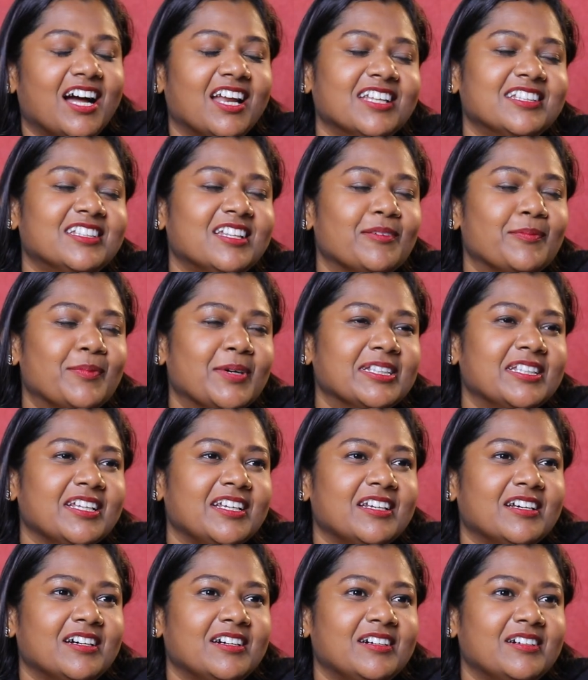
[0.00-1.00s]
காலத்துல
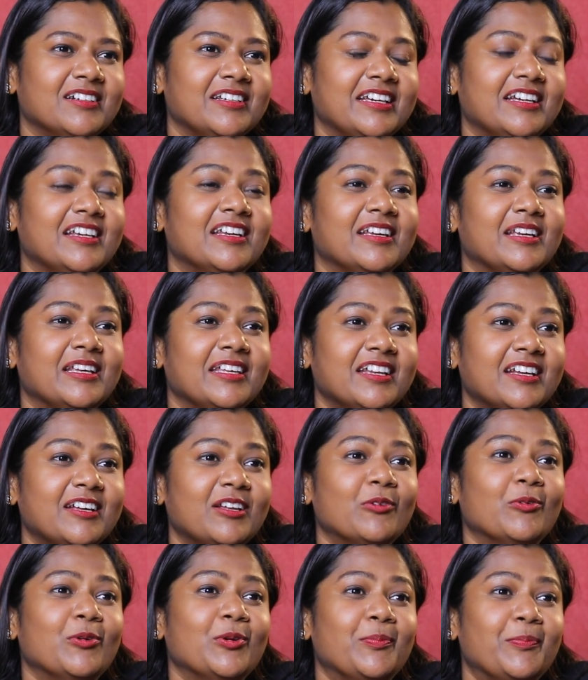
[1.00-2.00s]
பாத்தீங்கன்னா எங்களுக்கு
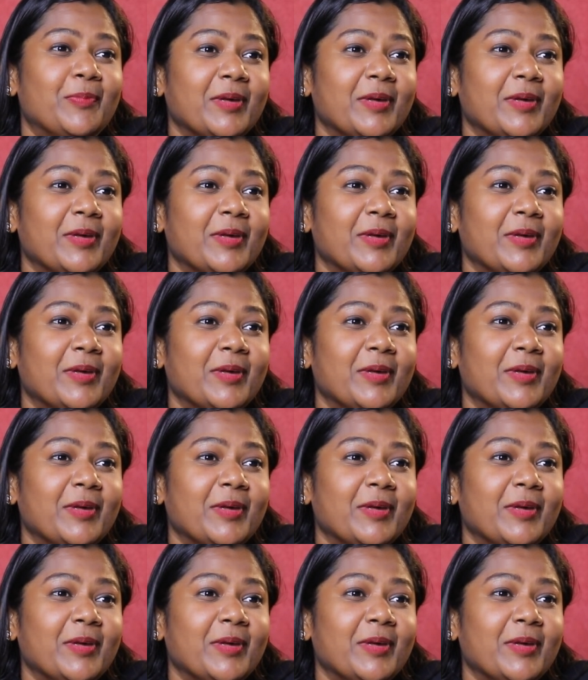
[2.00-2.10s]
இருக்கிற ஒரு